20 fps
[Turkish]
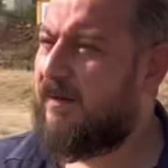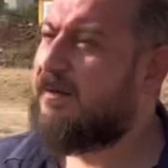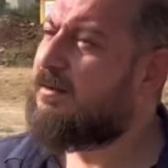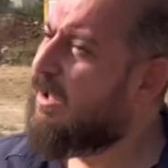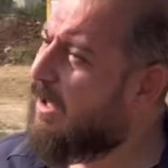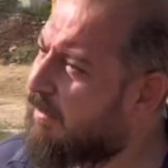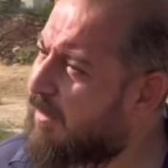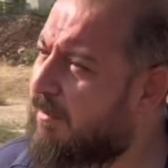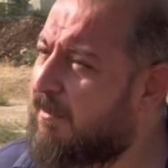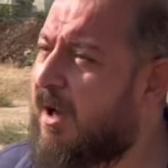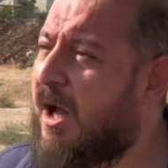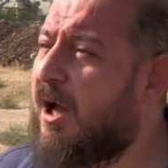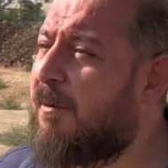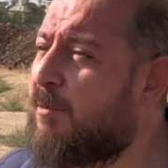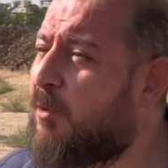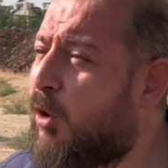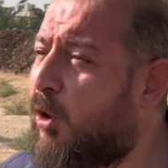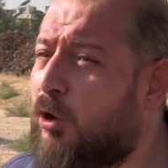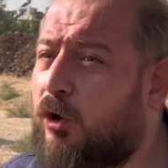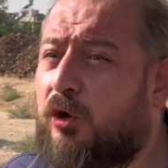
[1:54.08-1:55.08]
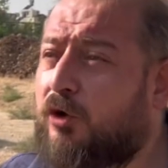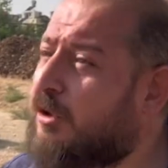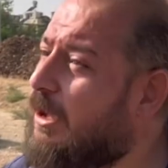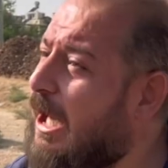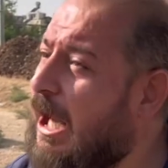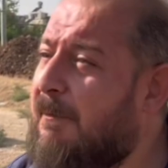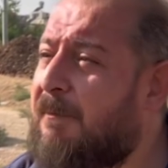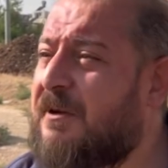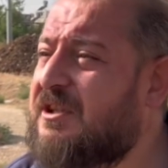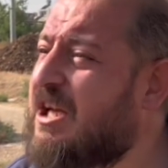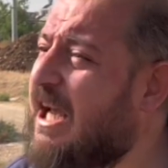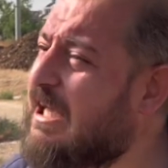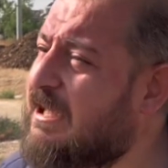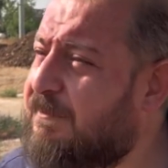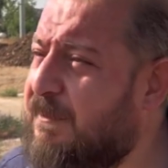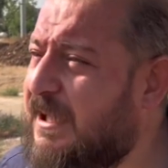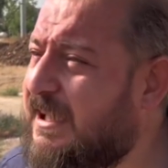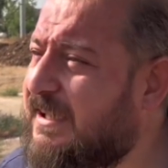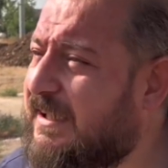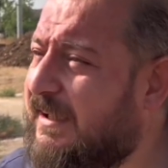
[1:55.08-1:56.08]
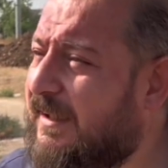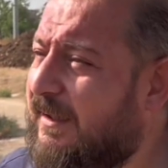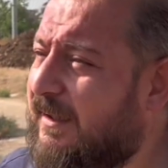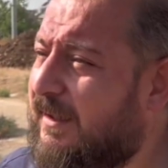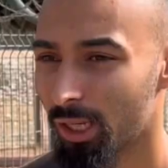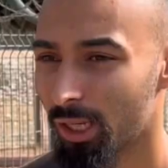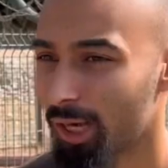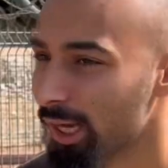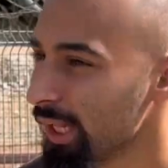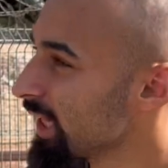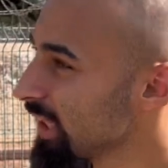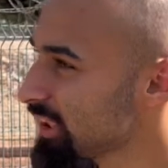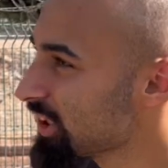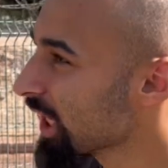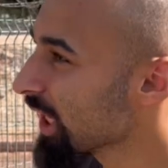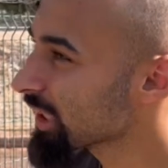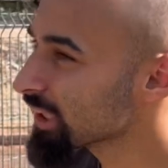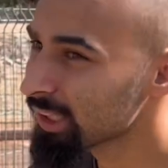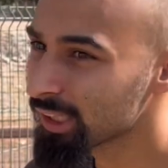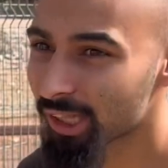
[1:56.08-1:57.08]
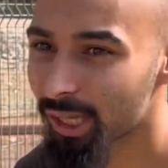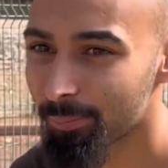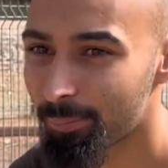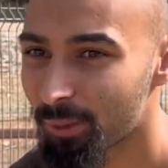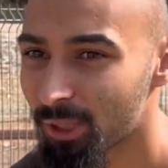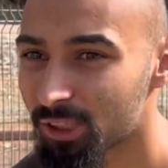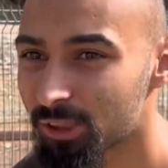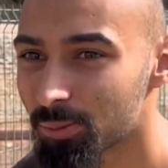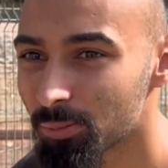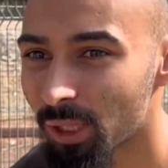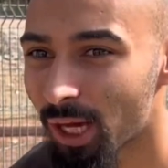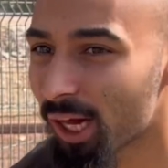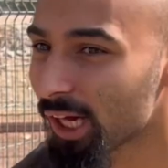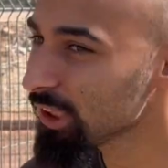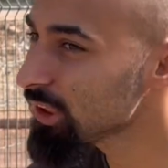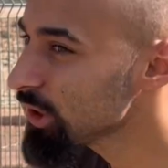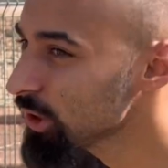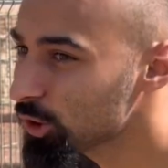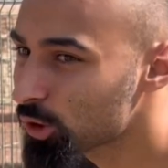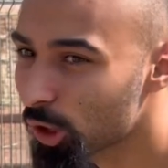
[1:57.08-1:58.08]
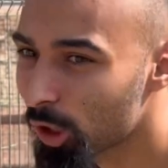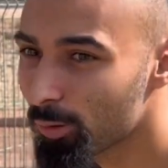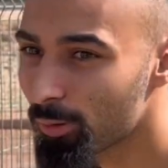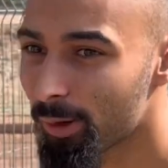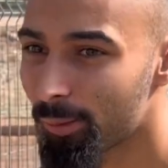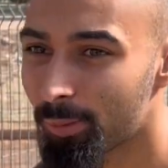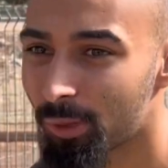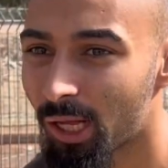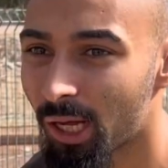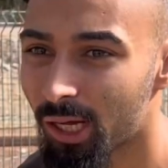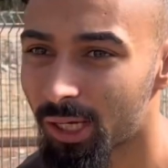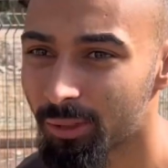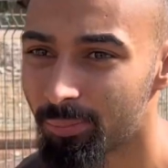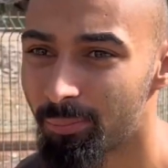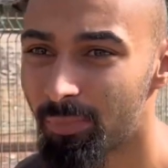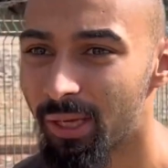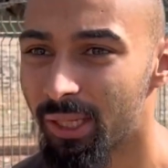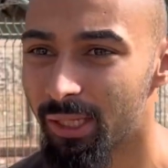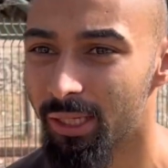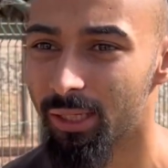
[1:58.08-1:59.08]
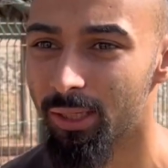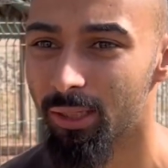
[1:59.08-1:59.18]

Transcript: Tamam abi olur. Ne yapacağız peki? Alacaklılar peşimde acil köyüme bırakın beni.